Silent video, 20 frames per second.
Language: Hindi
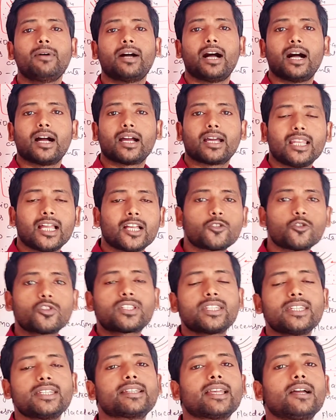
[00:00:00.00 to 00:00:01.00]
अब अगला
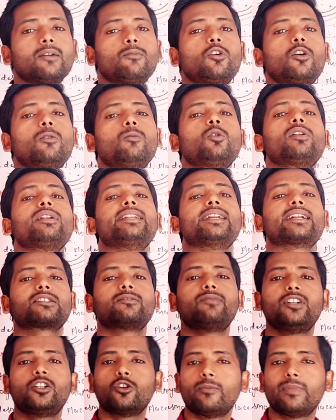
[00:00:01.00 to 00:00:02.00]
जो चीज़ है वो हम लोग
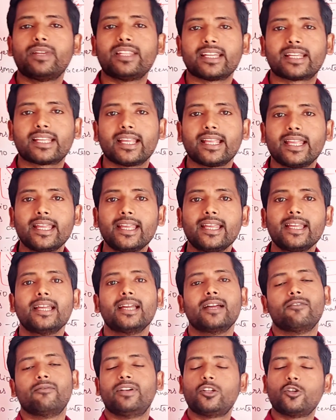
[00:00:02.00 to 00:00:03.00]
नेक्स्ट वीडियो में देखेंगे
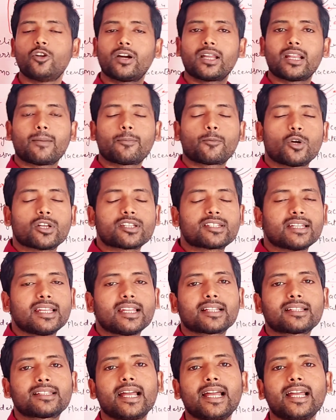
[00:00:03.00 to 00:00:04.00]
वीडियो अगर आपको
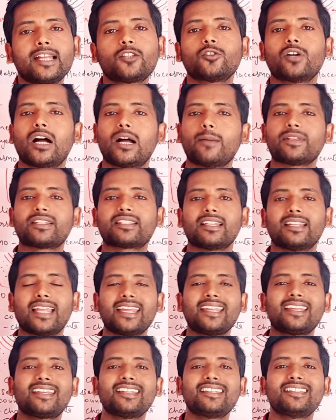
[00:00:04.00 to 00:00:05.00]
अच्छा लगता है तो आप इसे
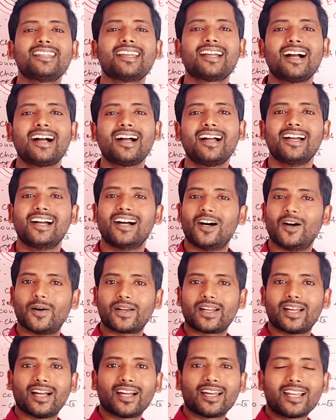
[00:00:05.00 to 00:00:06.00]
लाइक कीजिएगा
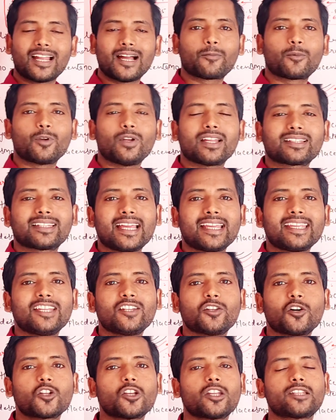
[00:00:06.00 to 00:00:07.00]
और अगर आपको लगता है
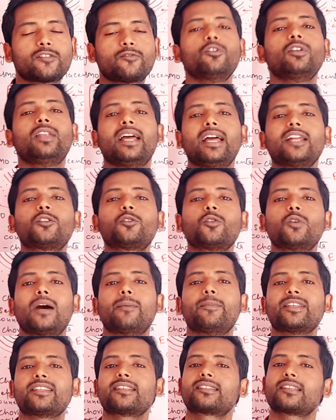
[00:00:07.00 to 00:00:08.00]
कि नॉलेजफुल है तो
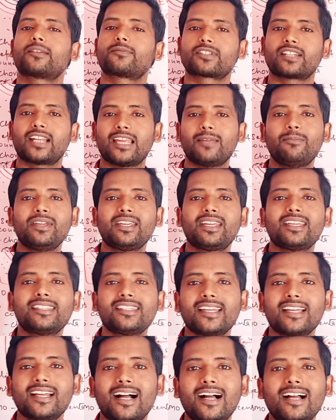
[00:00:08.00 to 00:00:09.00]
आप इसे सब्सक्राइब भी
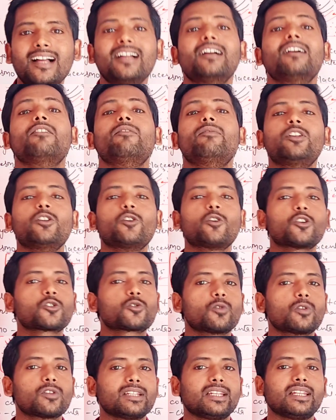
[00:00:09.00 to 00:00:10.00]
कीजिएगा वीडियो
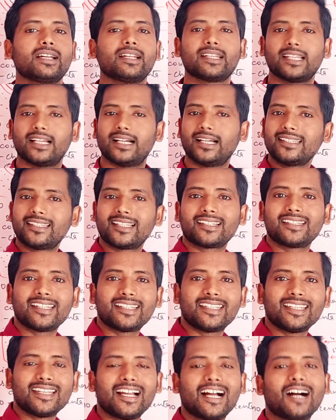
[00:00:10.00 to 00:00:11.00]
को शुरू से लेकर के अंत तक
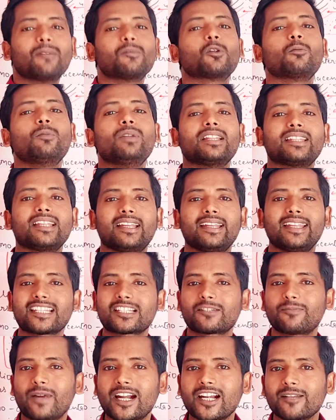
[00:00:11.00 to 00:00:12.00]
देखिएगा हम लोग मिलते हैं
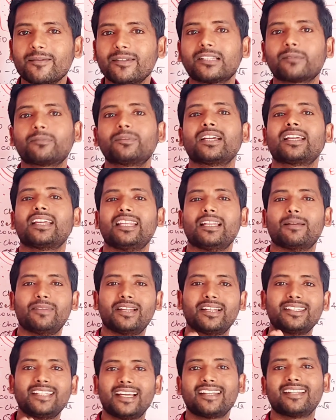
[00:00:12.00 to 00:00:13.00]
नेक्स्ट पार्ट में तब तक के लिए
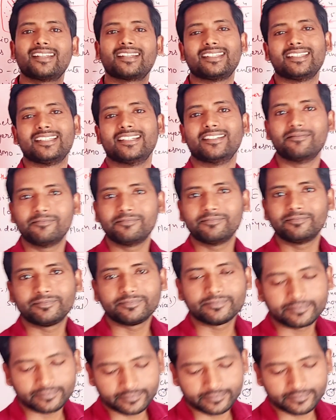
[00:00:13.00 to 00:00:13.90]
अपना ध्यान रखिए